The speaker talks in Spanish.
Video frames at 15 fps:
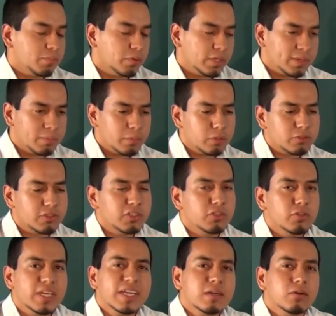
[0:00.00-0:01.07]
por ejemplo, si yo
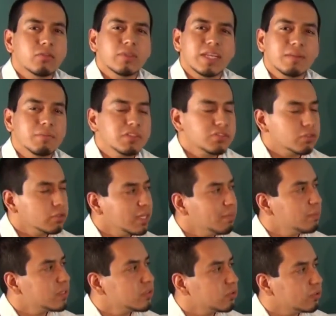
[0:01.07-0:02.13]
ya encontré mi
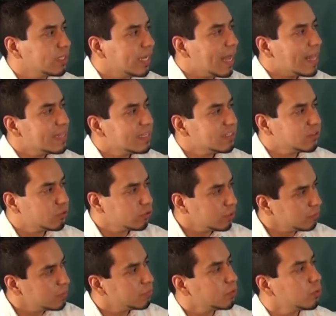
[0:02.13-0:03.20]
historia personal, ya estoy
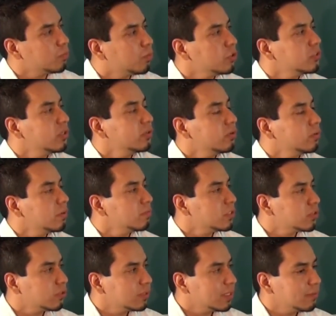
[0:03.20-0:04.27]
en mi propósito, en mi
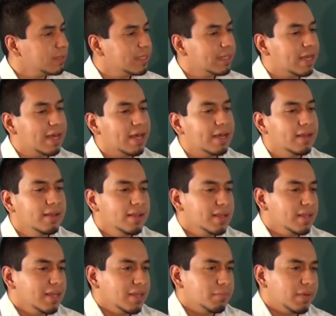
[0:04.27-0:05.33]
misión de vida,
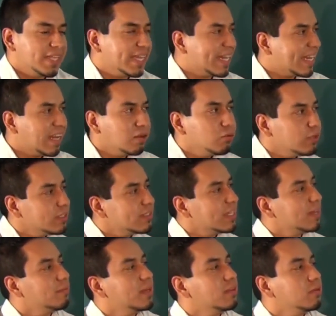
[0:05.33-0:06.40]
va a llegar el lunes en
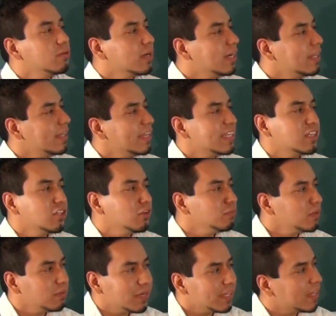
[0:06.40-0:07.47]
la madrugada y no
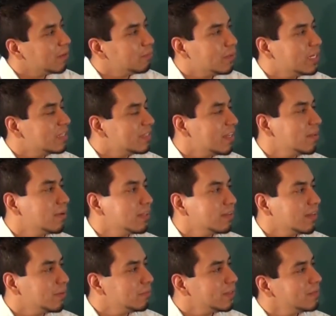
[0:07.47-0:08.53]
me va a dar pereza
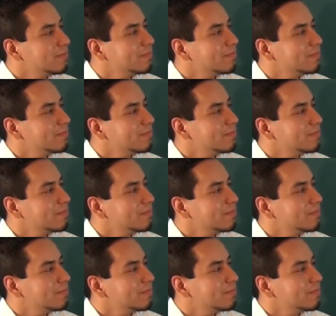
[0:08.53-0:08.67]
levantarme.